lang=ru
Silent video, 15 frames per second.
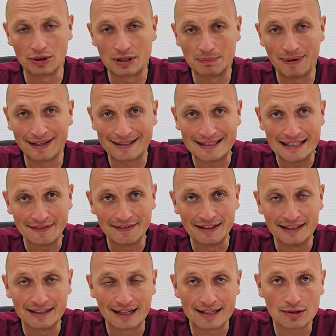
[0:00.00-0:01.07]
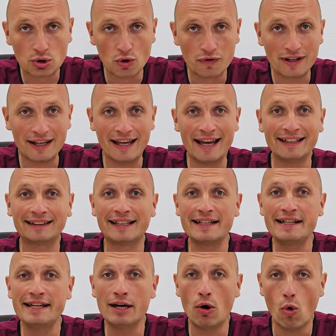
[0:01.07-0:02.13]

что спортивные кроссовки – это не